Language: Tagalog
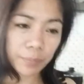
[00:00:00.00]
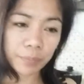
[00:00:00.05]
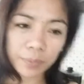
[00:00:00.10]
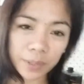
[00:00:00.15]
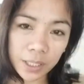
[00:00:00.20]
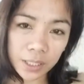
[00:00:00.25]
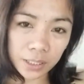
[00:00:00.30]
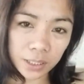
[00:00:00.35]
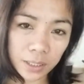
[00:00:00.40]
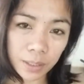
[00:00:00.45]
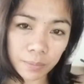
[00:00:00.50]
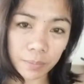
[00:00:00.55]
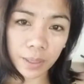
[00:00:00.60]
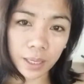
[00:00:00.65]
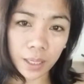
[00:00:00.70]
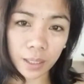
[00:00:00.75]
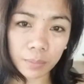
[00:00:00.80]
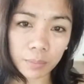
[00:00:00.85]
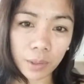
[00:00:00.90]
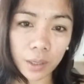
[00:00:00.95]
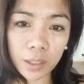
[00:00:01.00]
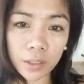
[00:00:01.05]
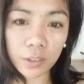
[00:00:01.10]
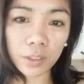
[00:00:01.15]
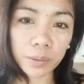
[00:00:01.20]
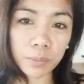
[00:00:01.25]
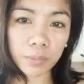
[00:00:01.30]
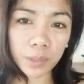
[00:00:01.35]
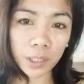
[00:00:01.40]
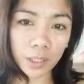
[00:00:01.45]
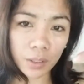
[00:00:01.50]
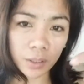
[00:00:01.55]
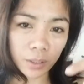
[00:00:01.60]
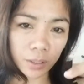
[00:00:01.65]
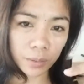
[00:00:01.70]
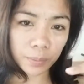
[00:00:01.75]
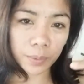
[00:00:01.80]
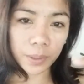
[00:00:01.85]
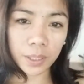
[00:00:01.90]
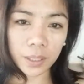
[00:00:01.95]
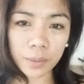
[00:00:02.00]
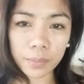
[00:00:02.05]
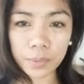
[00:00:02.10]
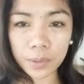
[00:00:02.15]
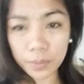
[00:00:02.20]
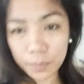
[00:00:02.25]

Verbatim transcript: press the bell button below para